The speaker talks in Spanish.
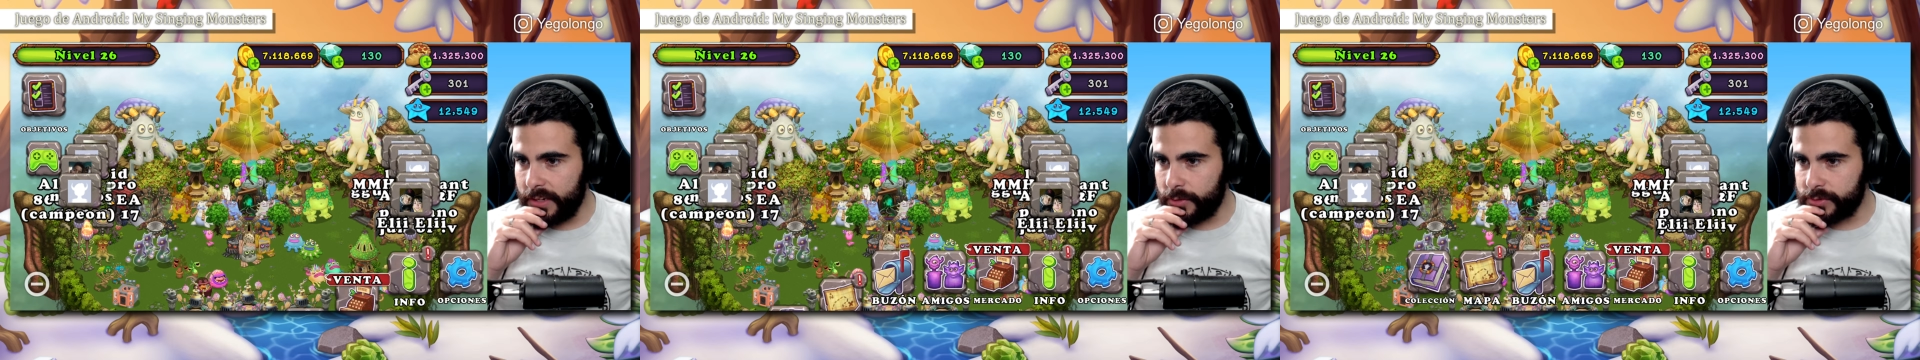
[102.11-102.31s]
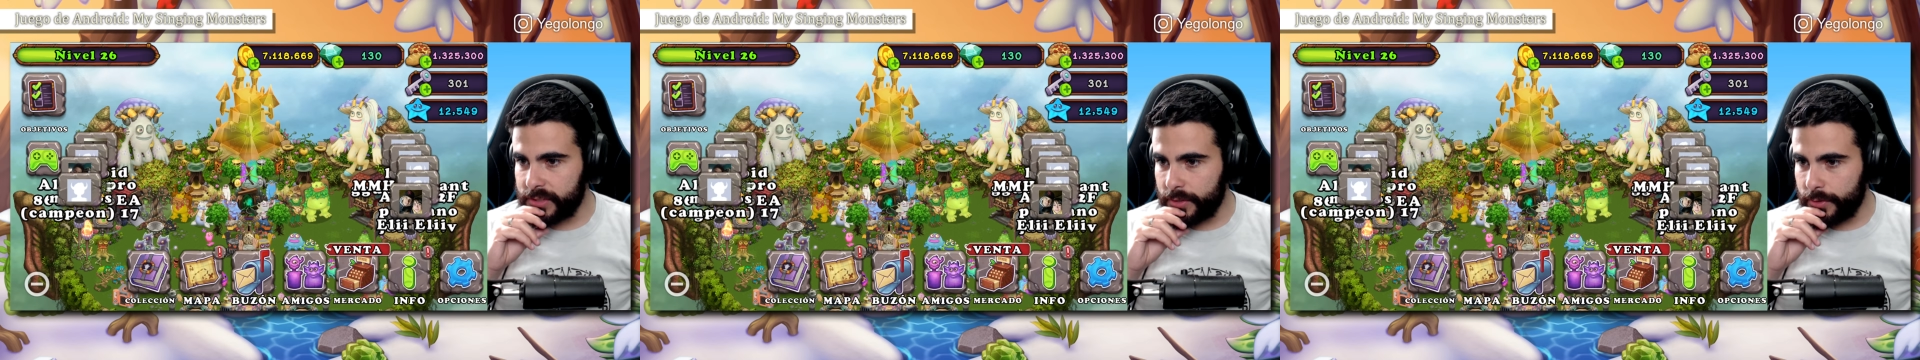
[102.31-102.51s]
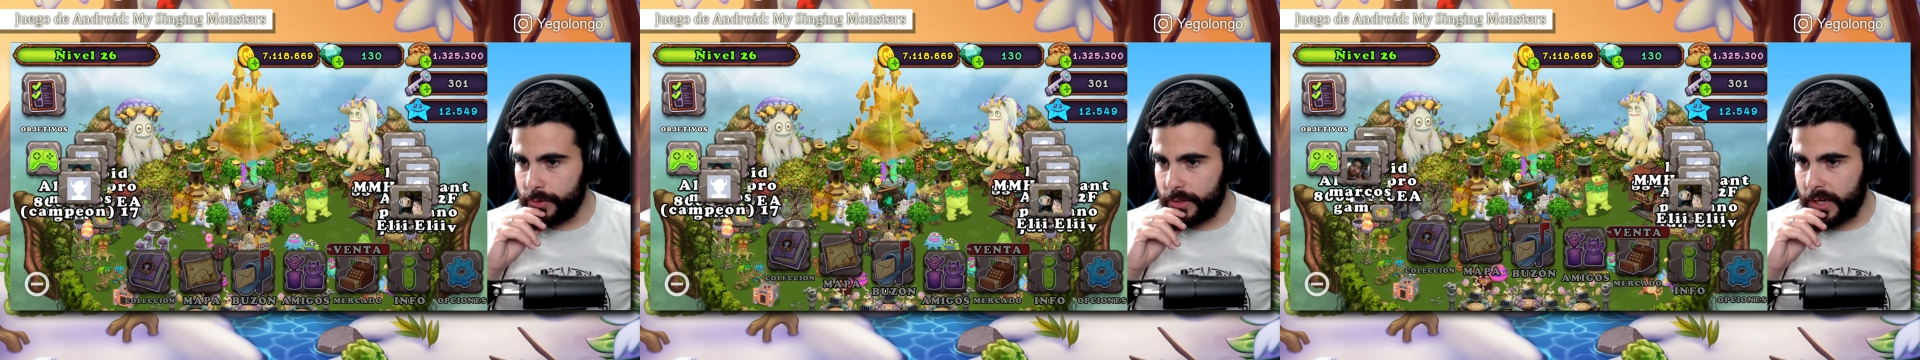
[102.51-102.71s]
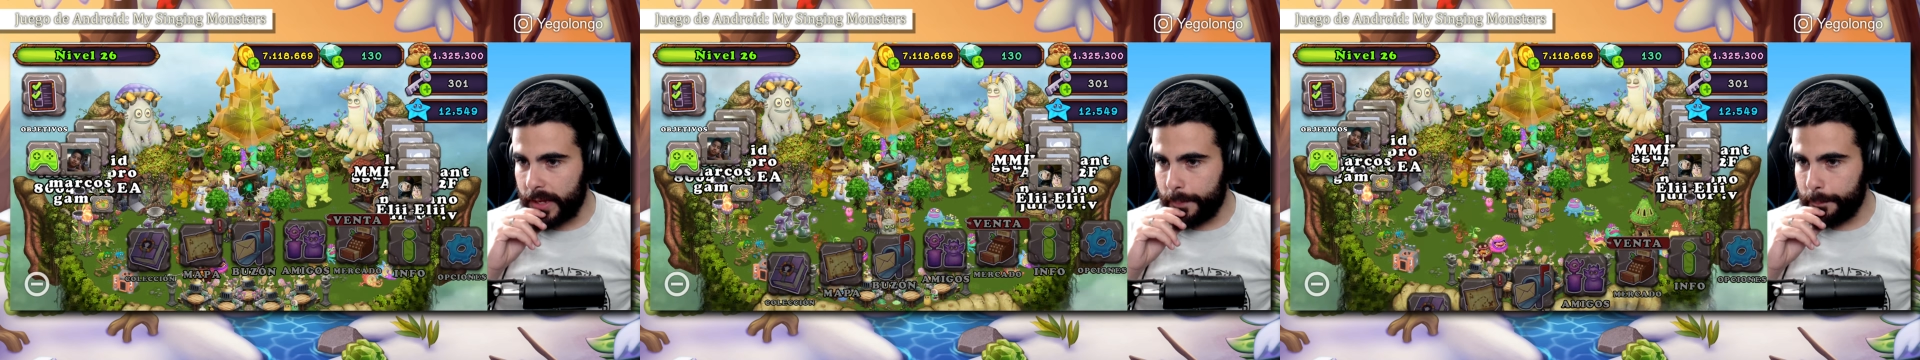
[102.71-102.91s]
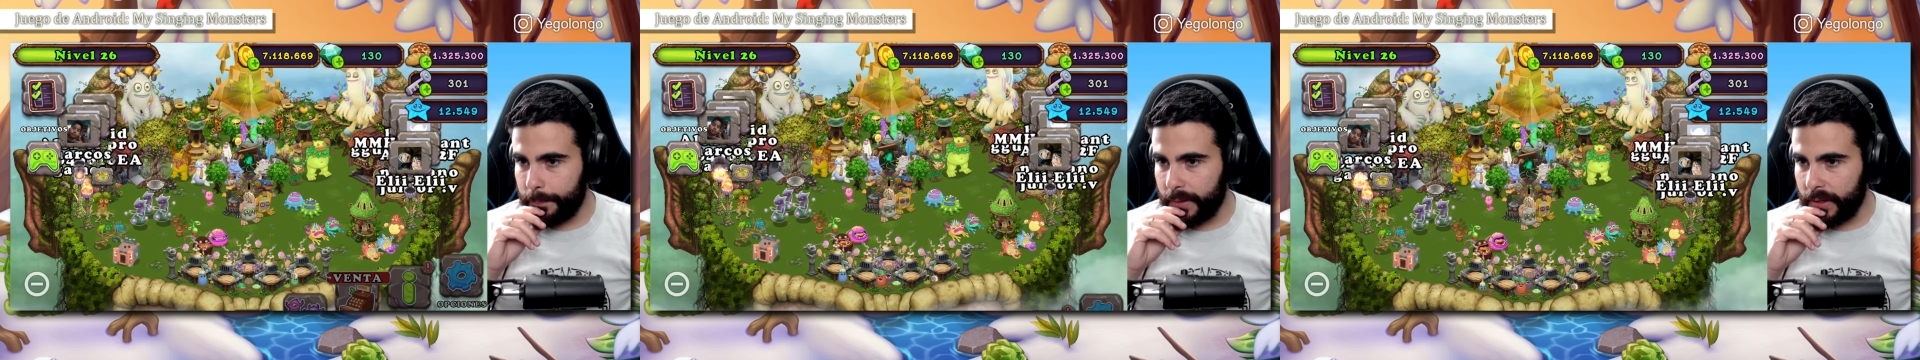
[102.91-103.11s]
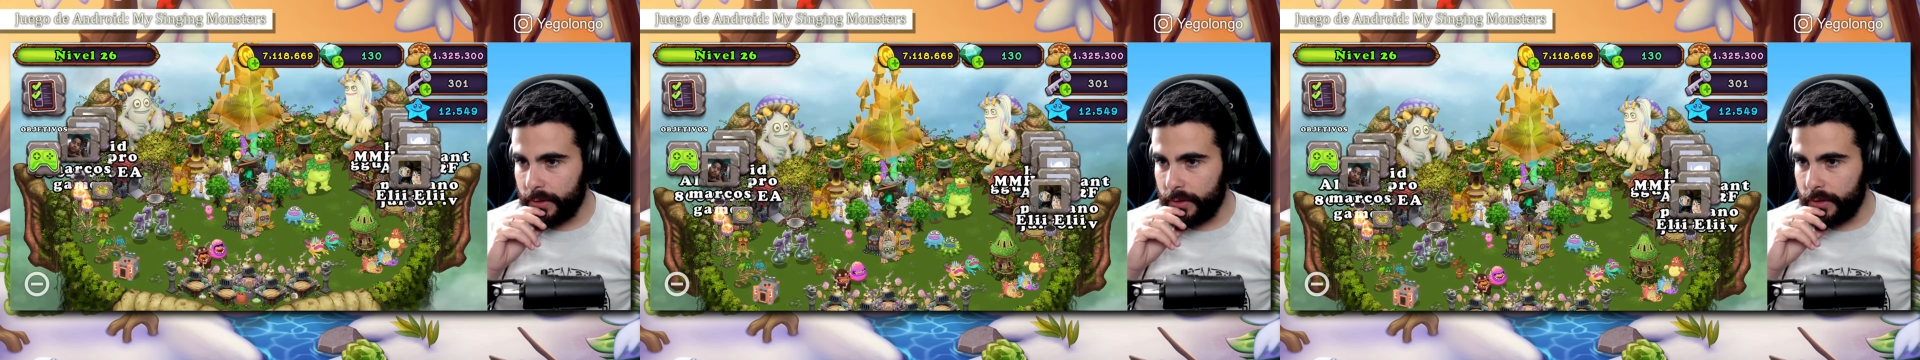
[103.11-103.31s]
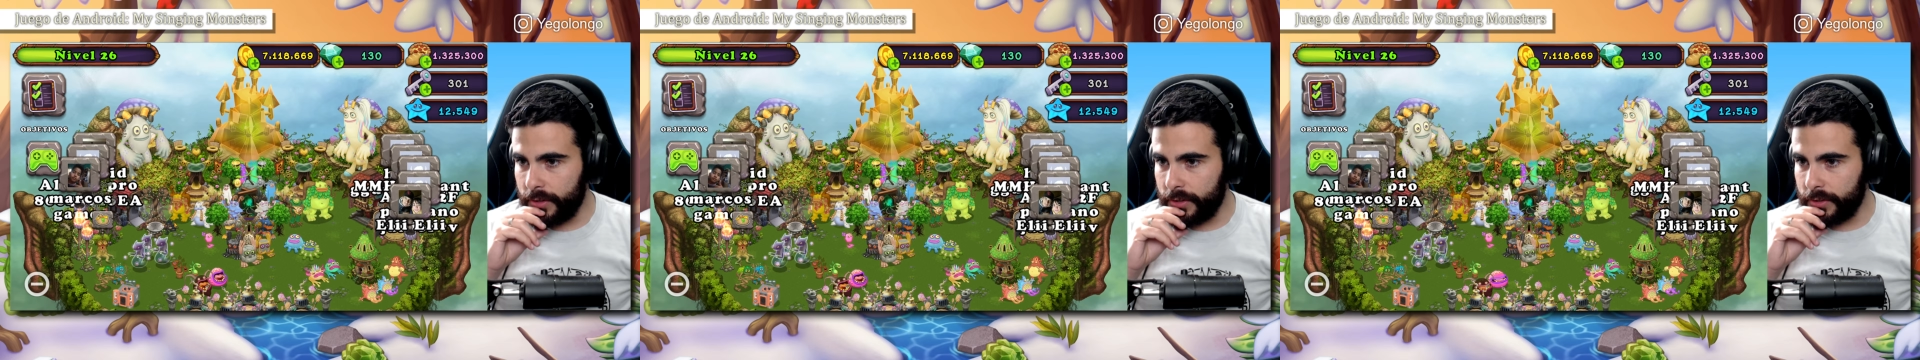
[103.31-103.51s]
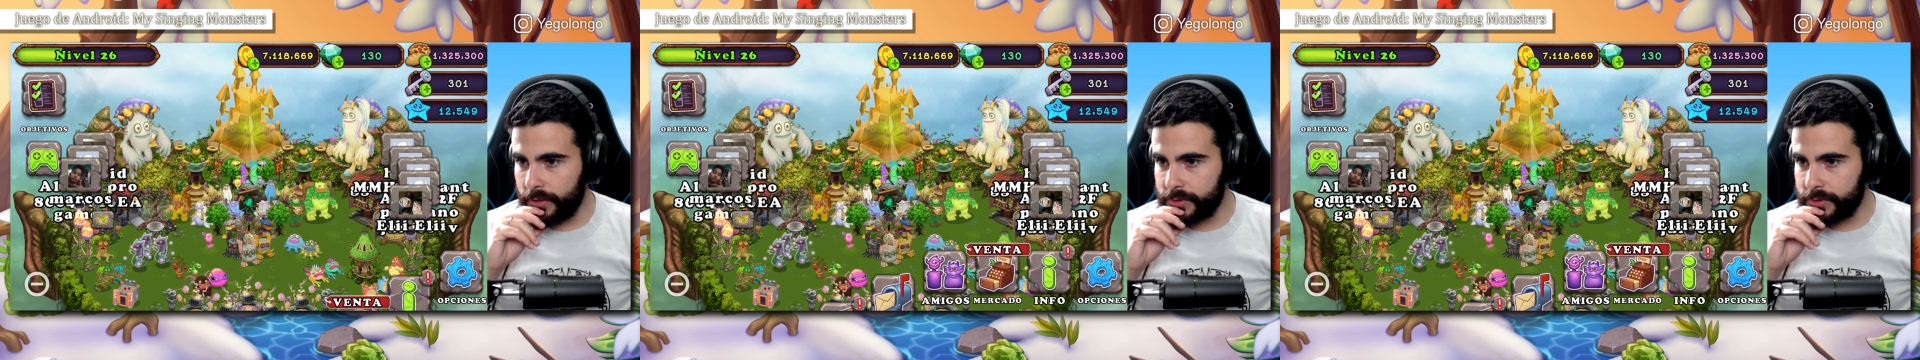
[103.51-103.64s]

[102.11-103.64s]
nos ayudó Campeón,